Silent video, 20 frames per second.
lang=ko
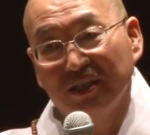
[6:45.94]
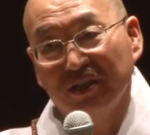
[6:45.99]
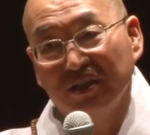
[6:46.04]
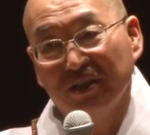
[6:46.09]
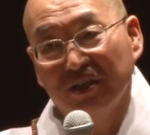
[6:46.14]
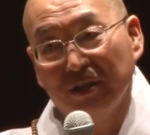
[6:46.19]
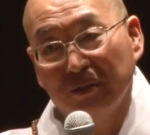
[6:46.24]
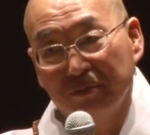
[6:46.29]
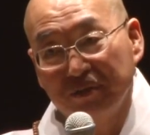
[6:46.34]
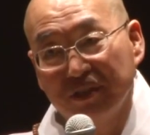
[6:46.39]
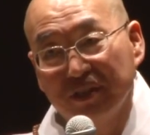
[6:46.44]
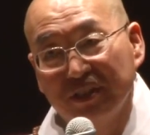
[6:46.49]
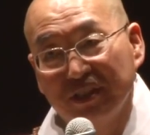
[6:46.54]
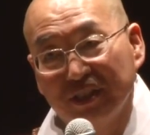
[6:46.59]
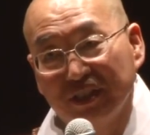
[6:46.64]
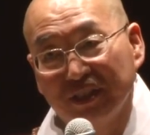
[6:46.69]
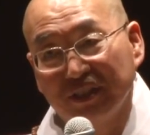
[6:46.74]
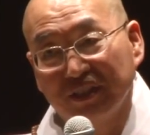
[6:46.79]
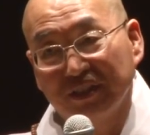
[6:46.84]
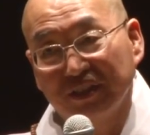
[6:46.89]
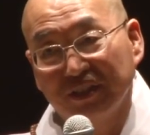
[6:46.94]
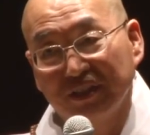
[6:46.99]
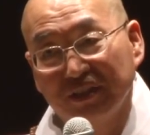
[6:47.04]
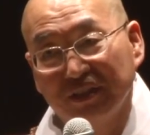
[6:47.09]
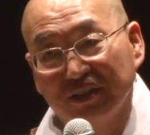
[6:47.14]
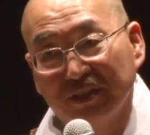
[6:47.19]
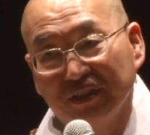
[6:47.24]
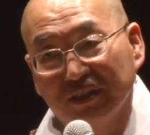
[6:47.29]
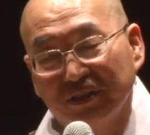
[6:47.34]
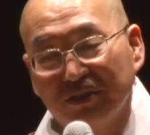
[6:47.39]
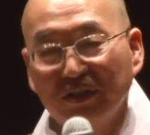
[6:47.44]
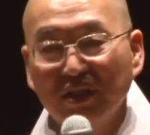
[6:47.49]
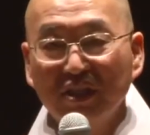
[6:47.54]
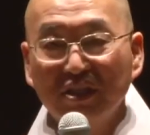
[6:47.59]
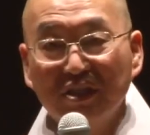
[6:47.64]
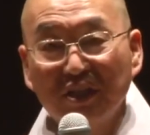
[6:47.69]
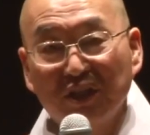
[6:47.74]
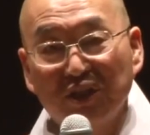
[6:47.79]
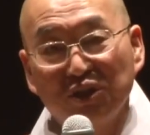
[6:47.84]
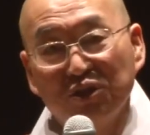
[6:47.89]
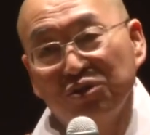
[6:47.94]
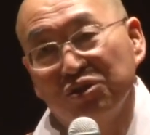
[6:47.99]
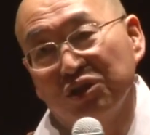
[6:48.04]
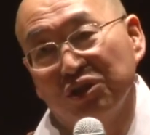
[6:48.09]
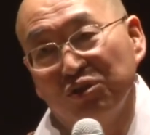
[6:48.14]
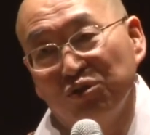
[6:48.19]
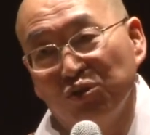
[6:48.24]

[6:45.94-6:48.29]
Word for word: 없어지는 거예요. 그게 이제 경전에